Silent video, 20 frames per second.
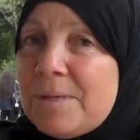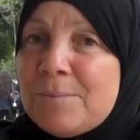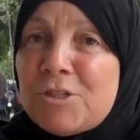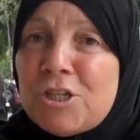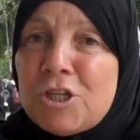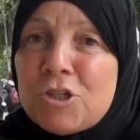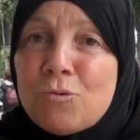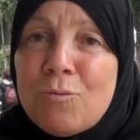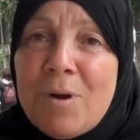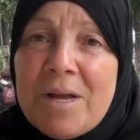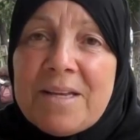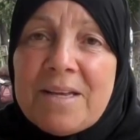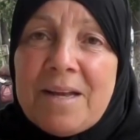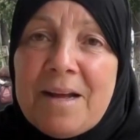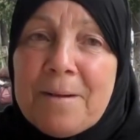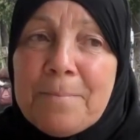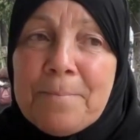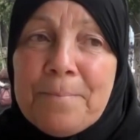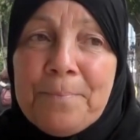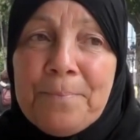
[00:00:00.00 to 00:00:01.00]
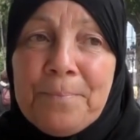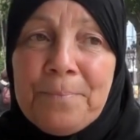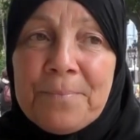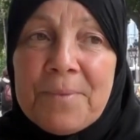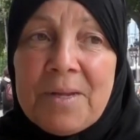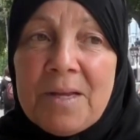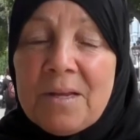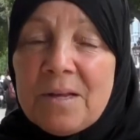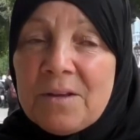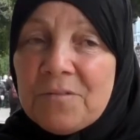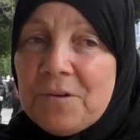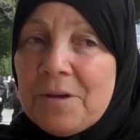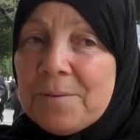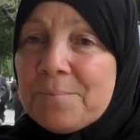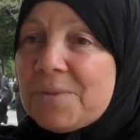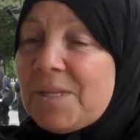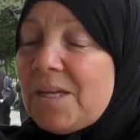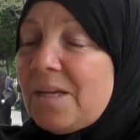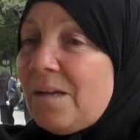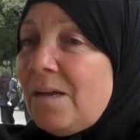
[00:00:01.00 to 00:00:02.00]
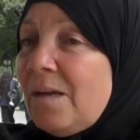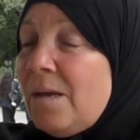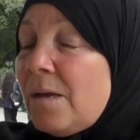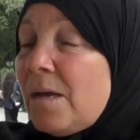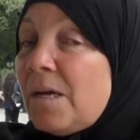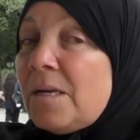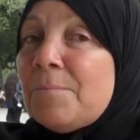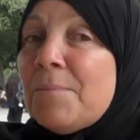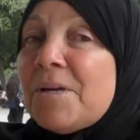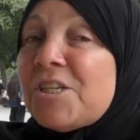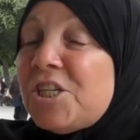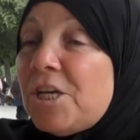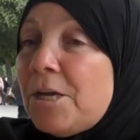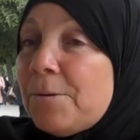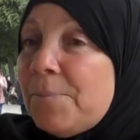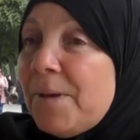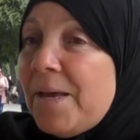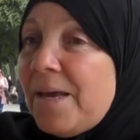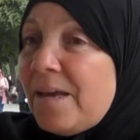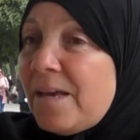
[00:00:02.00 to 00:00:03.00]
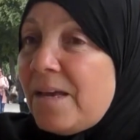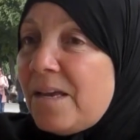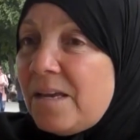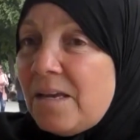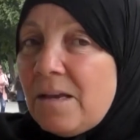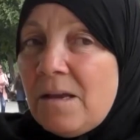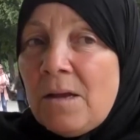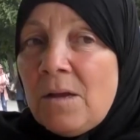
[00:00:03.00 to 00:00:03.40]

يمشي شويه فهمت المشي باهي